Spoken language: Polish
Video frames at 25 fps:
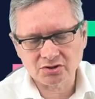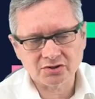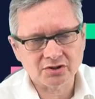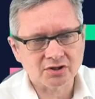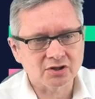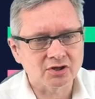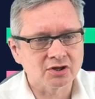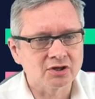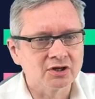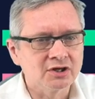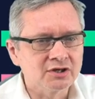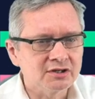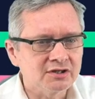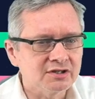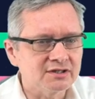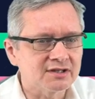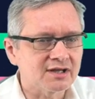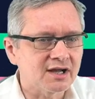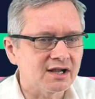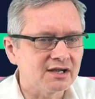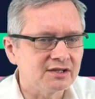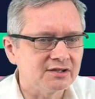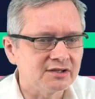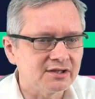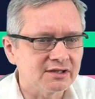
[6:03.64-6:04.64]
się do tego
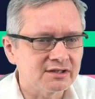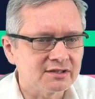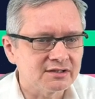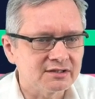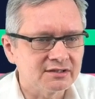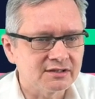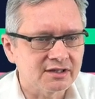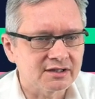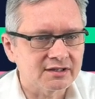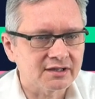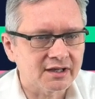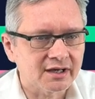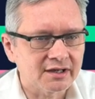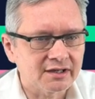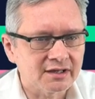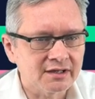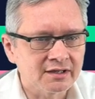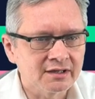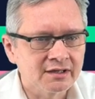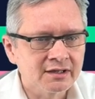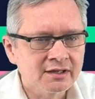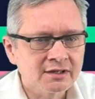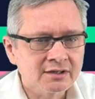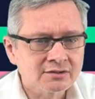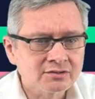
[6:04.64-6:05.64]
idealnie
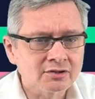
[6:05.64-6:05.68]
nadaje.